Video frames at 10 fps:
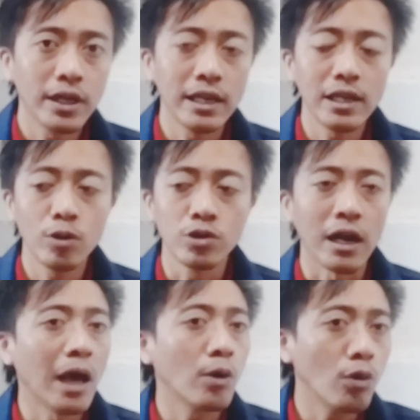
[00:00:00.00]
ini
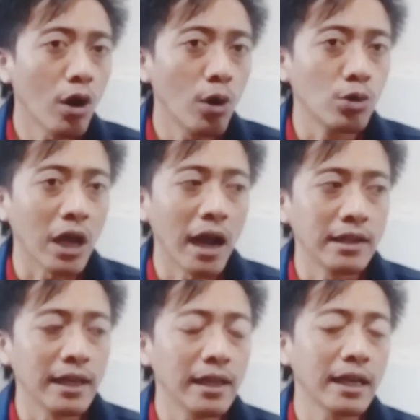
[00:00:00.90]
udah laku kok, udah
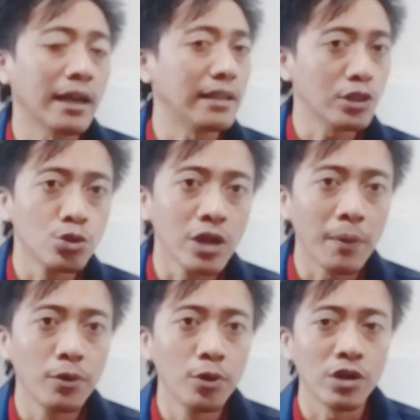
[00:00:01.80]
ada iklannya juga
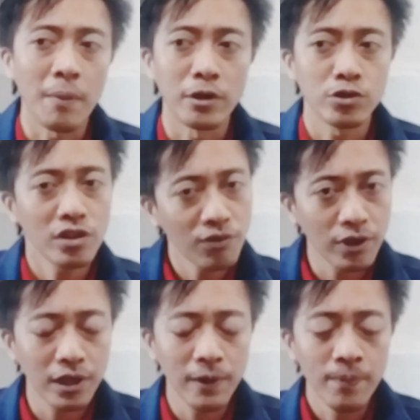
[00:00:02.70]
bu, udah masuk
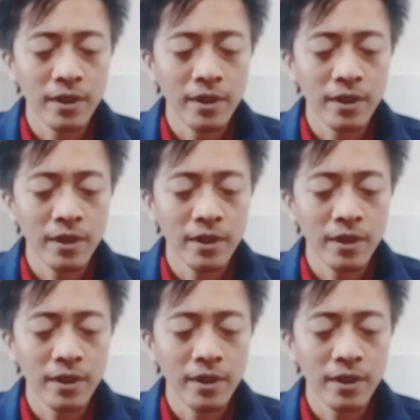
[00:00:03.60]
TV,